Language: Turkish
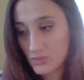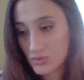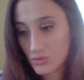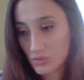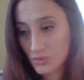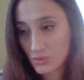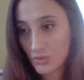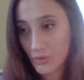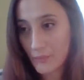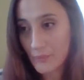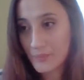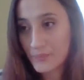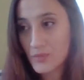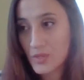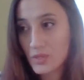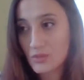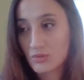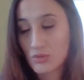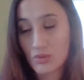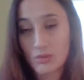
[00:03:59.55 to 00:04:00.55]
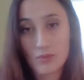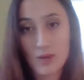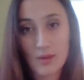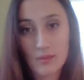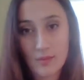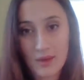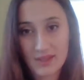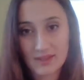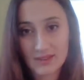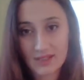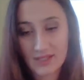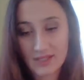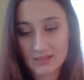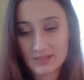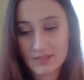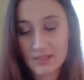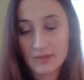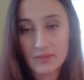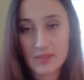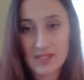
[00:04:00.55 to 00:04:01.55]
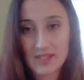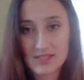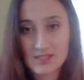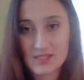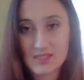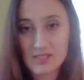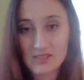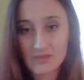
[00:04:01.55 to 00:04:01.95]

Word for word: Çünkü normal bantlardan eskiz